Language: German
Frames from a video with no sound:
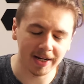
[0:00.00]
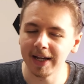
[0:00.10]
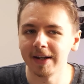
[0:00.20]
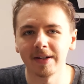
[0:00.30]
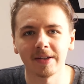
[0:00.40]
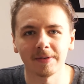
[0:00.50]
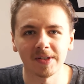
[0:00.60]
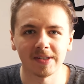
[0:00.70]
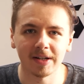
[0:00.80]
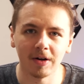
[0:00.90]
leider nicht auf
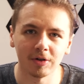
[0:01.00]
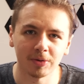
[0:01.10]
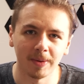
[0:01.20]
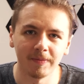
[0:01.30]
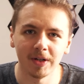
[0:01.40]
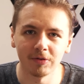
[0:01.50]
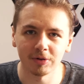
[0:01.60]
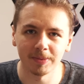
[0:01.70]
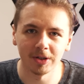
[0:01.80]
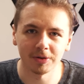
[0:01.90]
dieser Couch beim
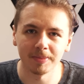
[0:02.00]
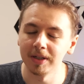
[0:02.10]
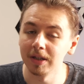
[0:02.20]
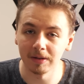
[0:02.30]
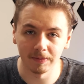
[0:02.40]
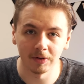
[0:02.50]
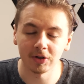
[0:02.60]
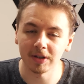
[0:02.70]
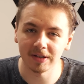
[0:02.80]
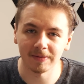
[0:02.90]
Videospiele spielen. Ich
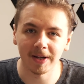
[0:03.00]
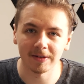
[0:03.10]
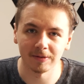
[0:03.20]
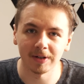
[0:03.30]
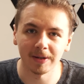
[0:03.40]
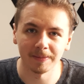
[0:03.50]
wünschte, es wäre so, ja.